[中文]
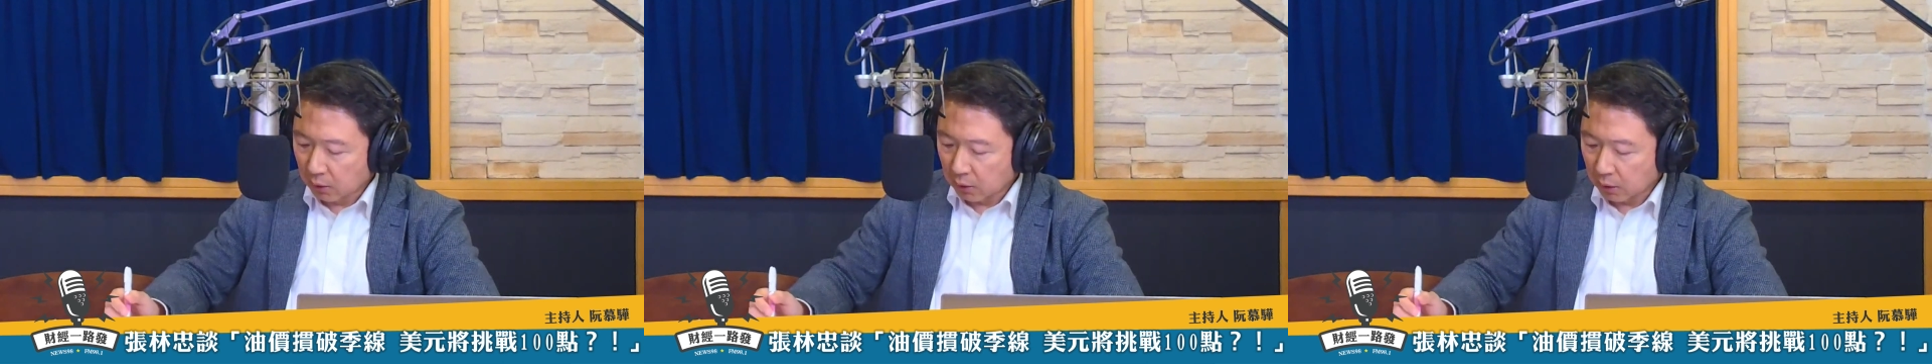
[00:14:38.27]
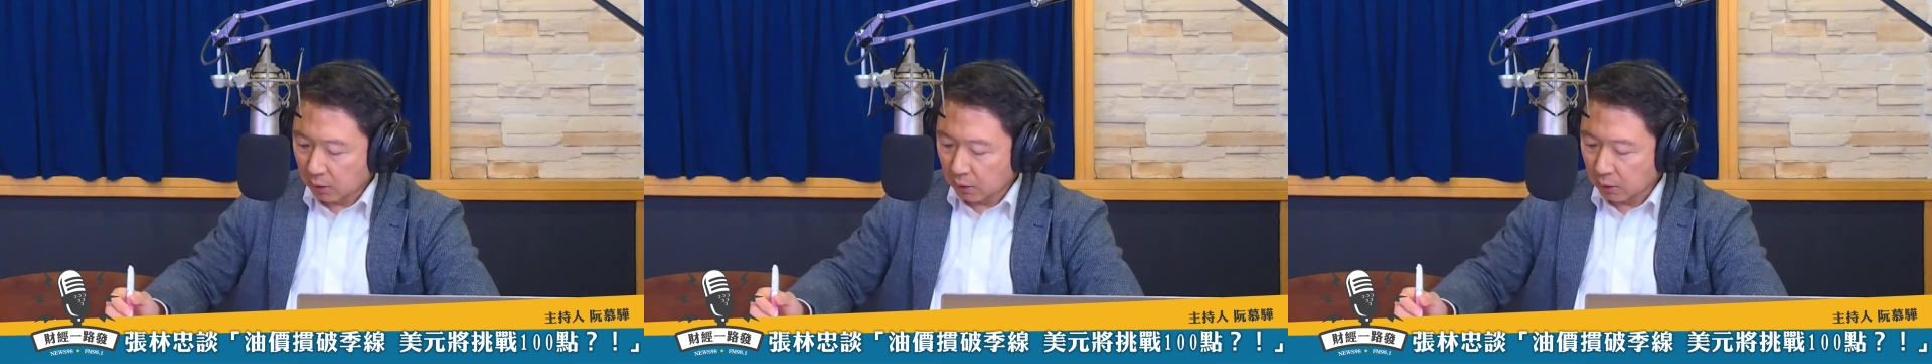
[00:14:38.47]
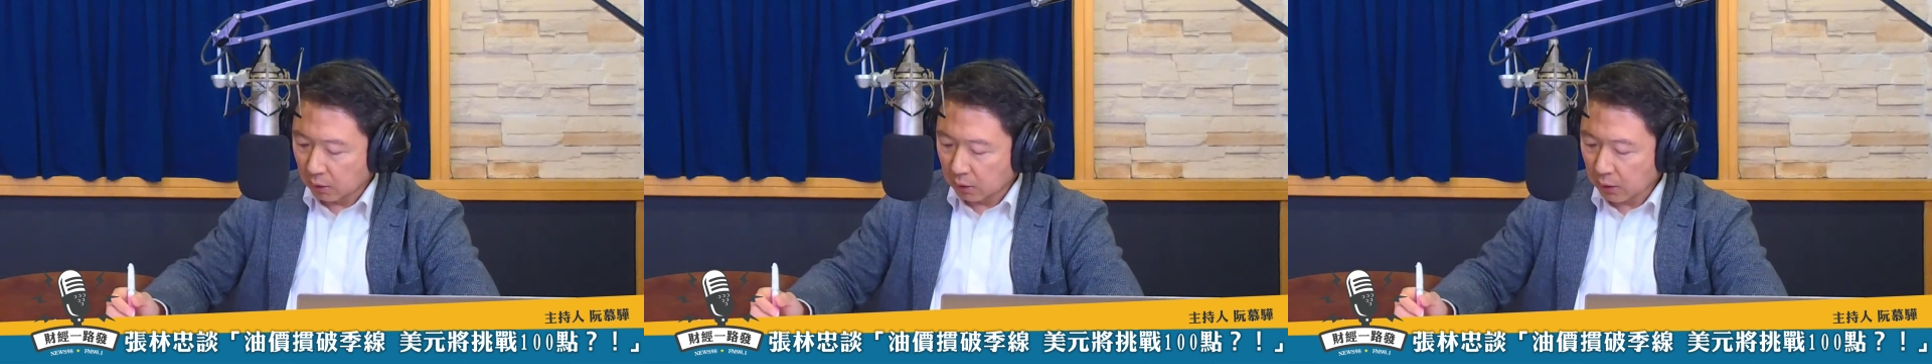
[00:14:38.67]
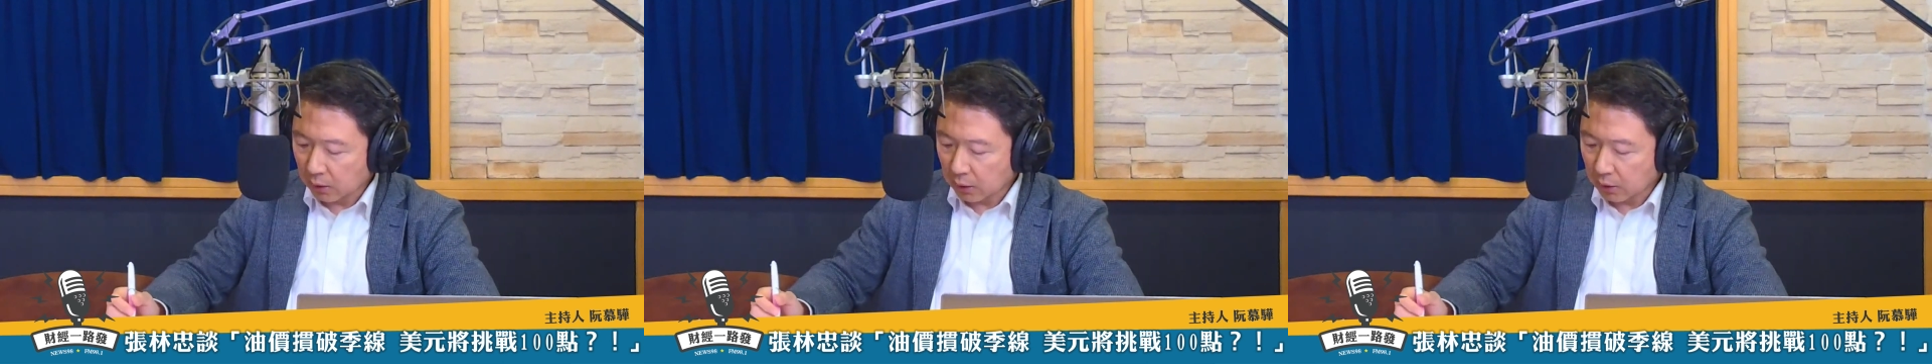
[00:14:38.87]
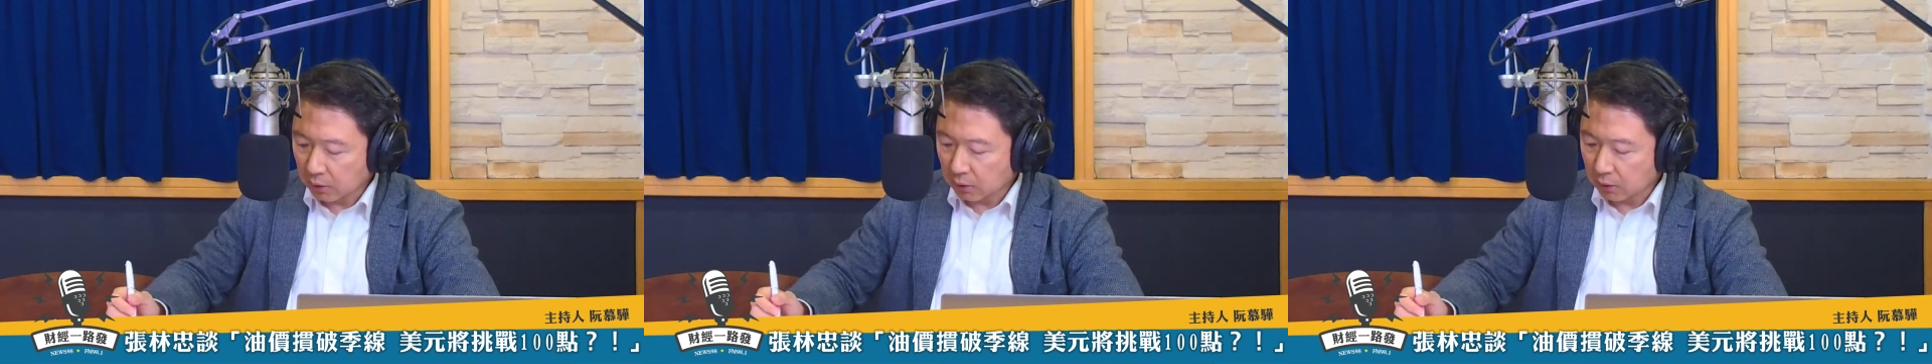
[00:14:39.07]
呃看
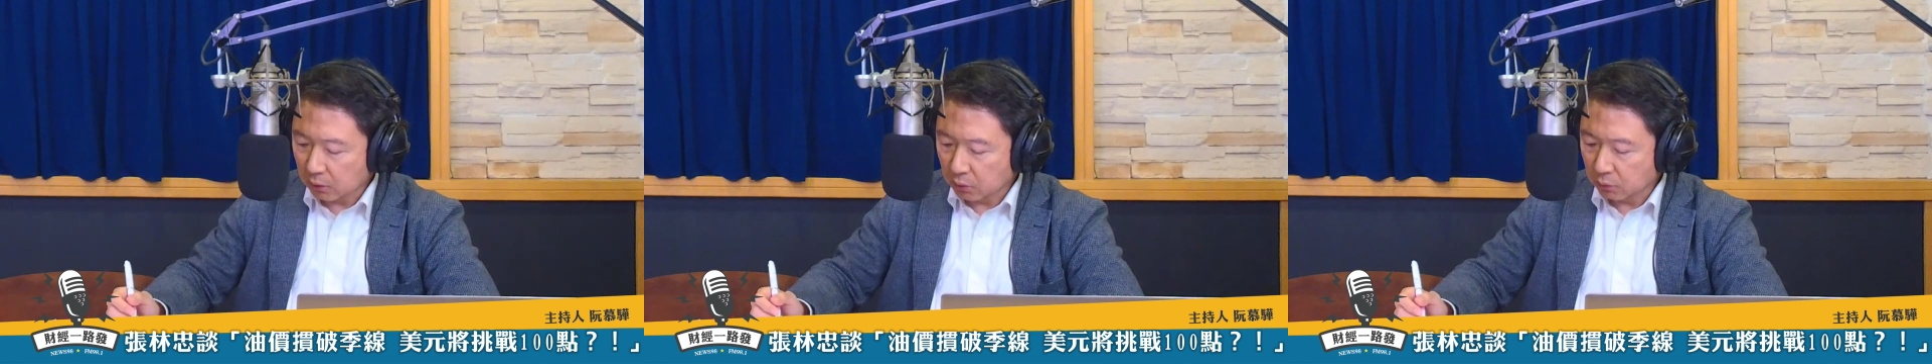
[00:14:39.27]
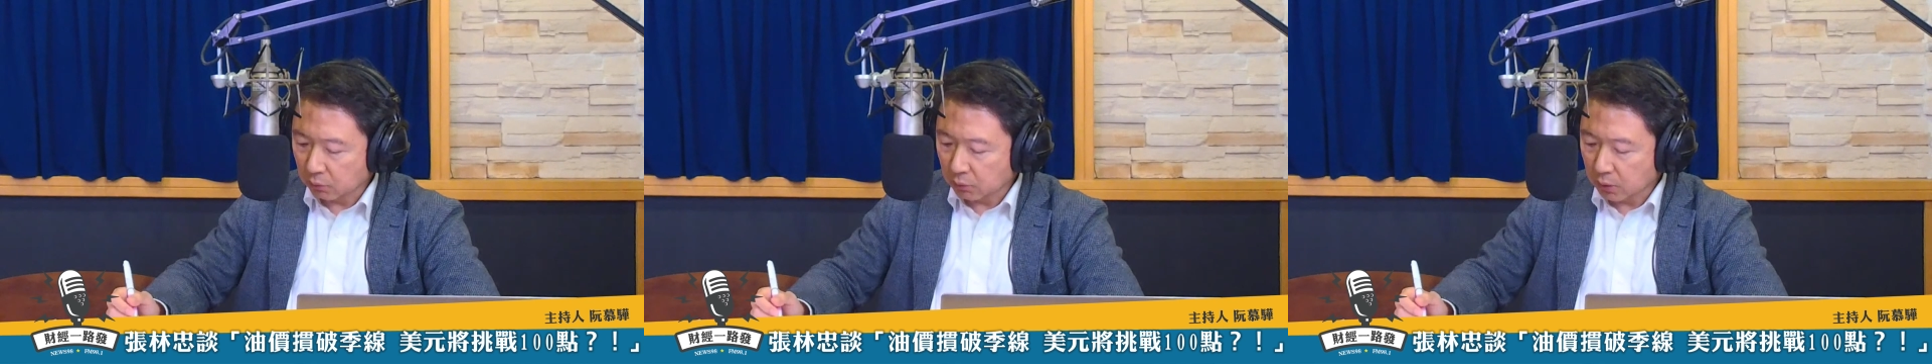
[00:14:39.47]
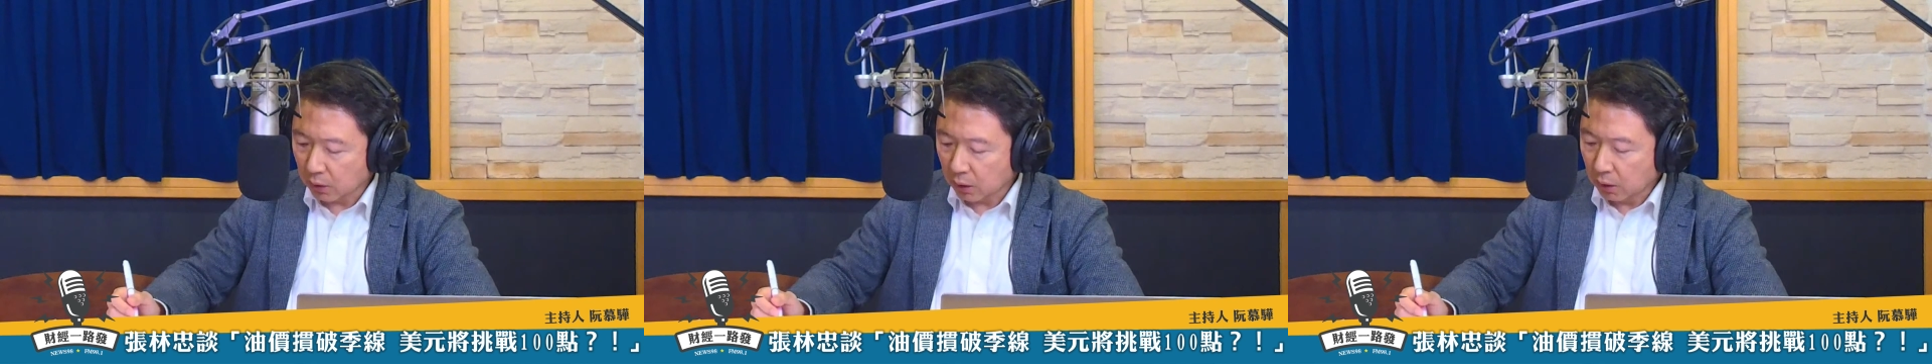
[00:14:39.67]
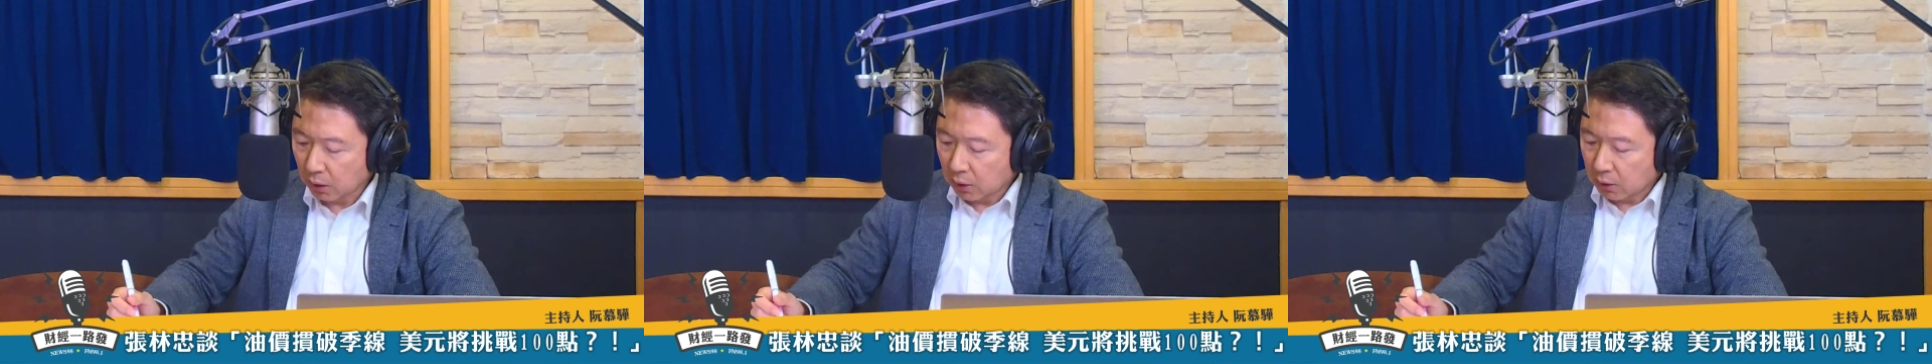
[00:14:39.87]
起来值得注意啊。